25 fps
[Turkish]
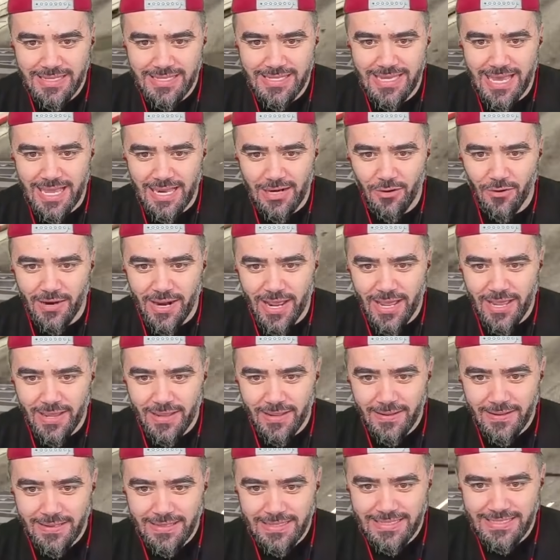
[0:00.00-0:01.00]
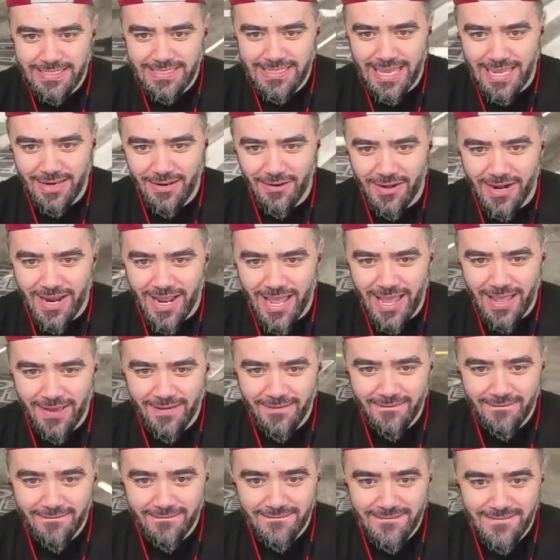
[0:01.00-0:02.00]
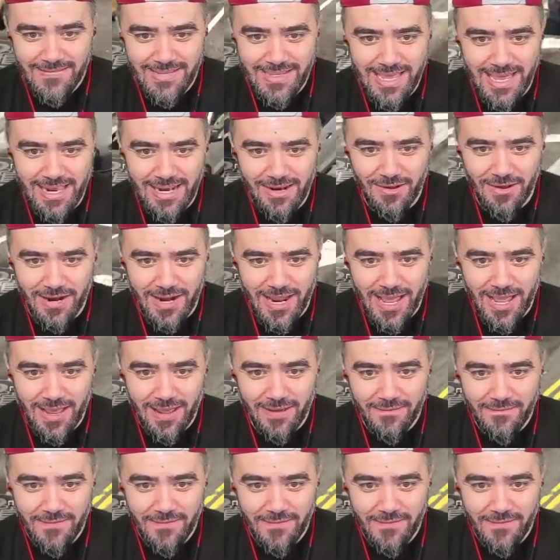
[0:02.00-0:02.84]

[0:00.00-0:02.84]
Geliyor he. Geliyor he. Geliyor he.